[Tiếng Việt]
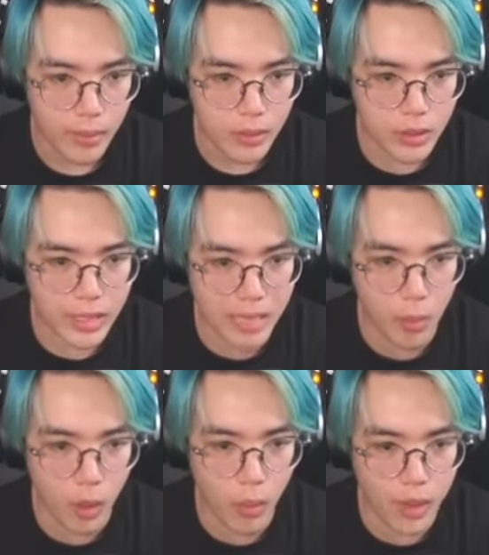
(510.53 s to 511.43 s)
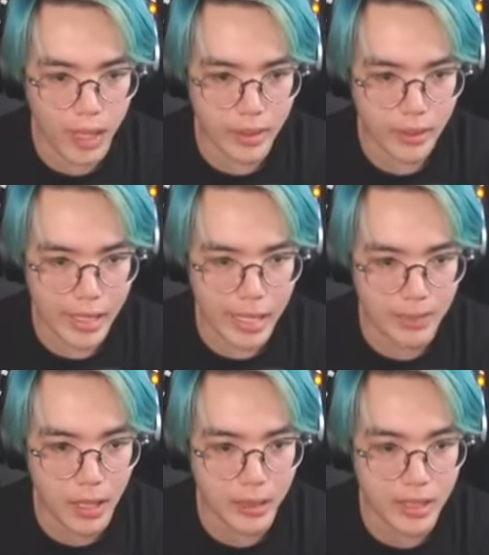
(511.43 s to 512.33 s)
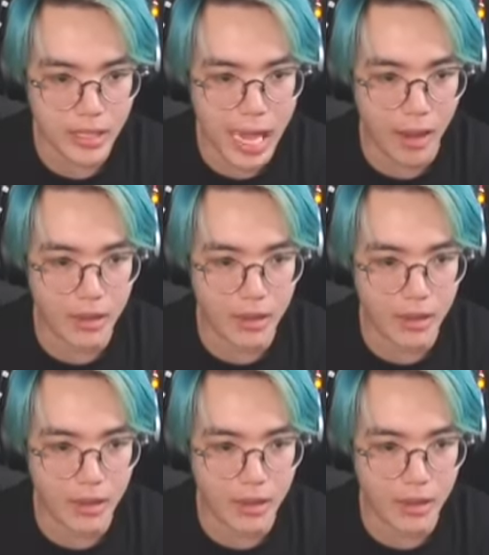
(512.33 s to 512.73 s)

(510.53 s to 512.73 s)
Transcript: tôi sẽ đánh một con warden thì ngay lập tức nó sẽ đau